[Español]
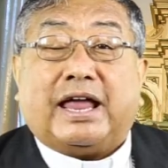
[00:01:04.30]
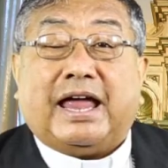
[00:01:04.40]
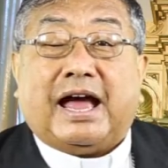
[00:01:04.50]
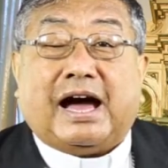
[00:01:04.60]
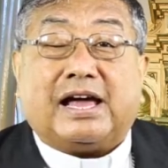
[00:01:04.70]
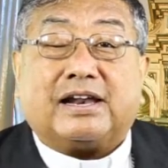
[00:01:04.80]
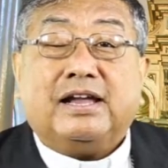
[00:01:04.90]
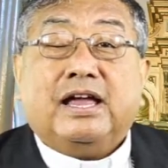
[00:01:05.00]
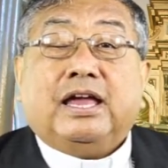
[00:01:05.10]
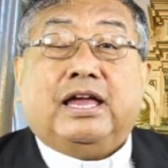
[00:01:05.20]
crear
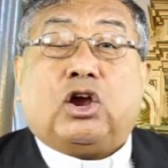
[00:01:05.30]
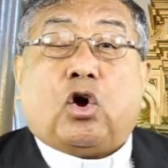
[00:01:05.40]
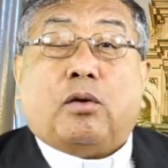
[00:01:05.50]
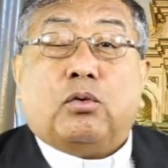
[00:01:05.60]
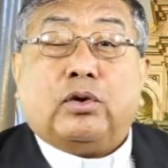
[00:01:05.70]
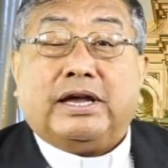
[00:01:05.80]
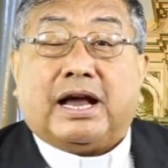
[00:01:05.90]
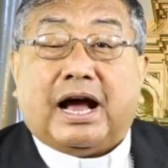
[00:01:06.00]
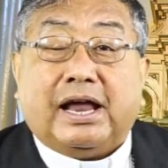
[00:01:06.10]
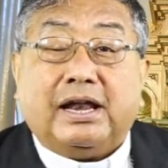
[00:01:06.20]
y
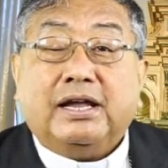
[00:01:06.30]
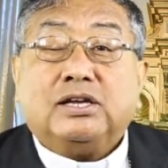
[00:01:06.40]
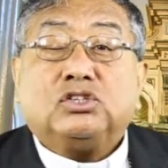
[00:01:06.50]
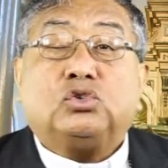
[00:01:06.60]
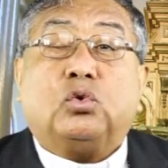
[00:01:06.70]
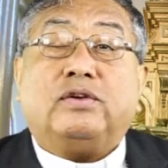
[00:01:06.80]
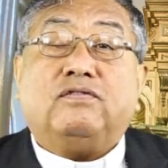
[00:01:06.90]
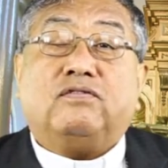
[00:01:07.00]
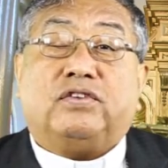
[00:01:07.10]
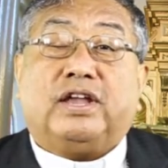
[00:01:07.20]
comunicar su
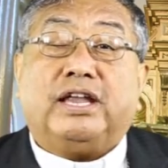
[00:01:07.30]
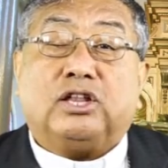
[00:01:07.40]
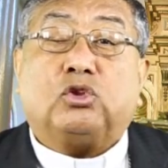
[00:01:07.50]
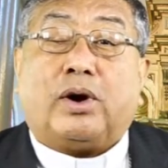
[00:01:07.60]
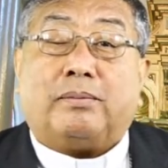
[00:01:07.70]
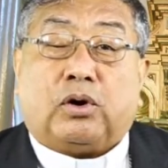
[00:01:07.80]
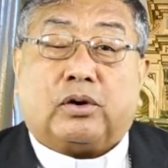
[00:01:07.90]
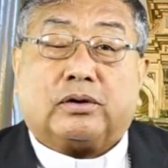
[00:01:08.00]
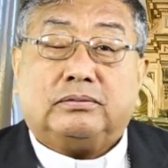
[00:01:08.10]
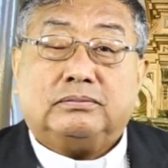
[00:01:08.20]
infinito
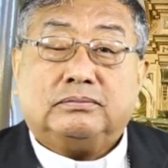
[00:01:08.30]
amor